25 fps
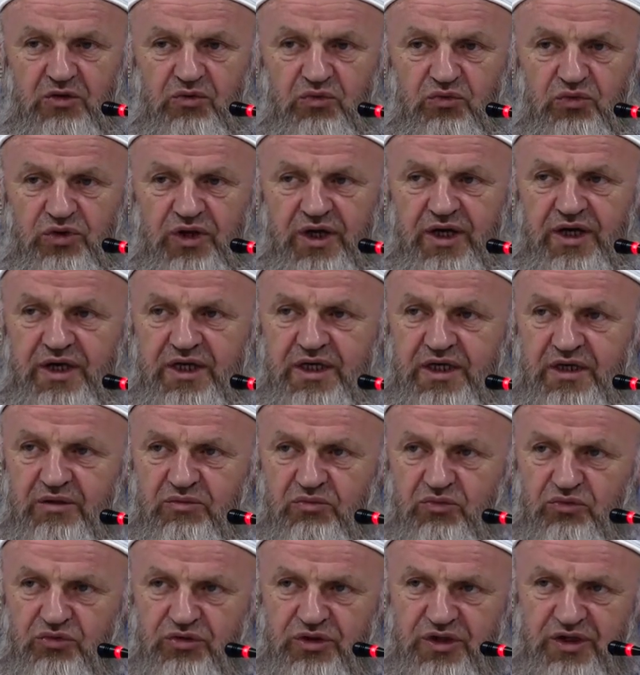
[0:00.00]

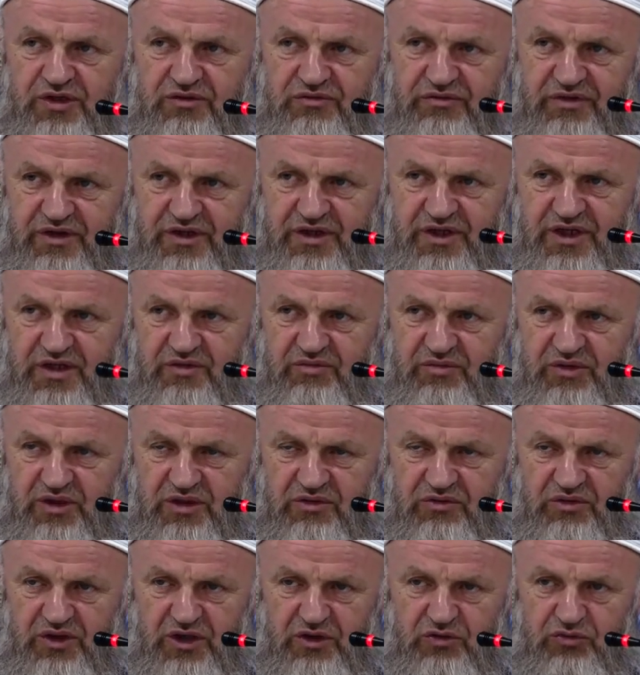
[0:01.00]
Ulaike bunlar var ya
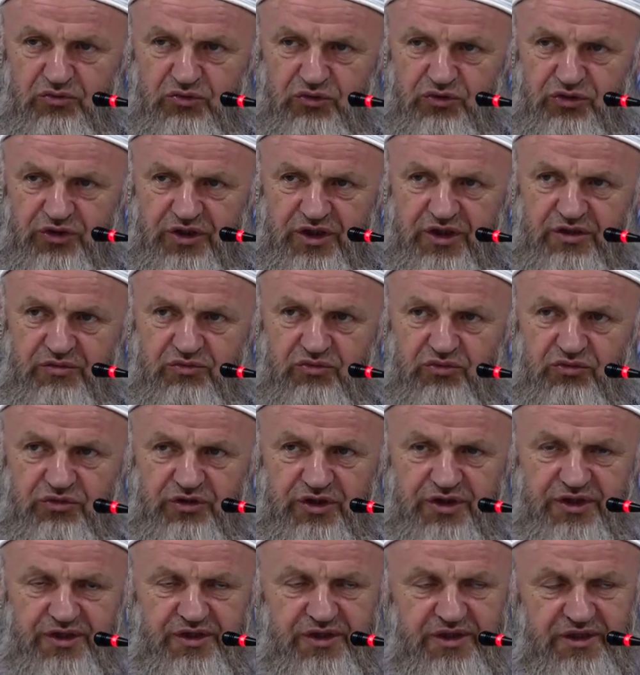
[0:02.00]
evahmunlar
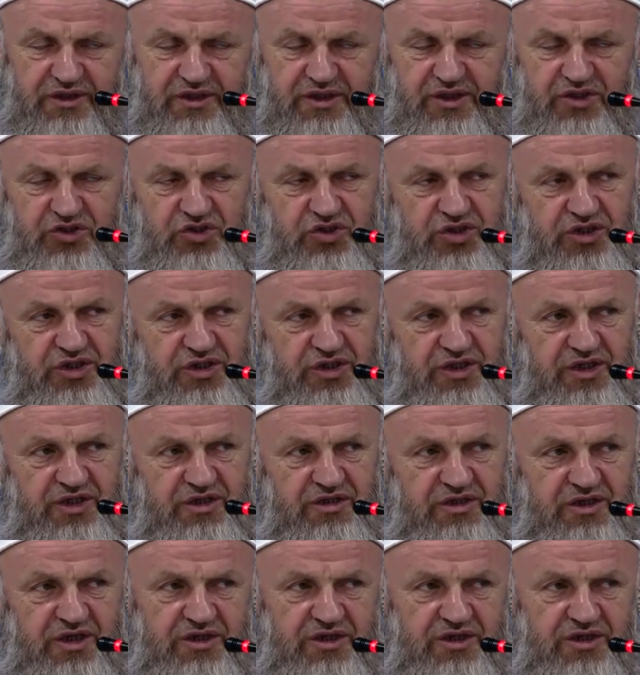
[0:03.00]
bunların gideceği yer